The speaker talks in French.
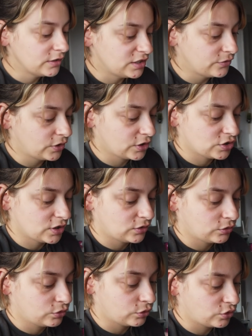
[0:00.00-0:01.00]
Déjà, il faudra que
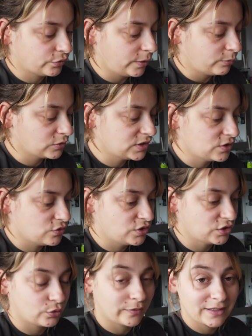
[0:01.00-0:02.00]
j'attende de recevoir mon
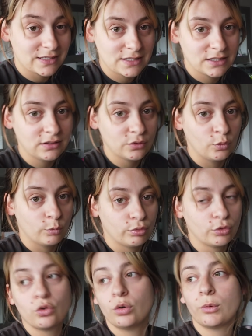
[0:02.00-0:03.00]
tissu. J'ai trouvé un site où on
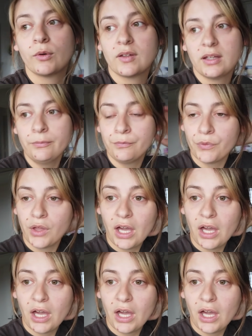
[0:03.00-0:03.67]
peut le commander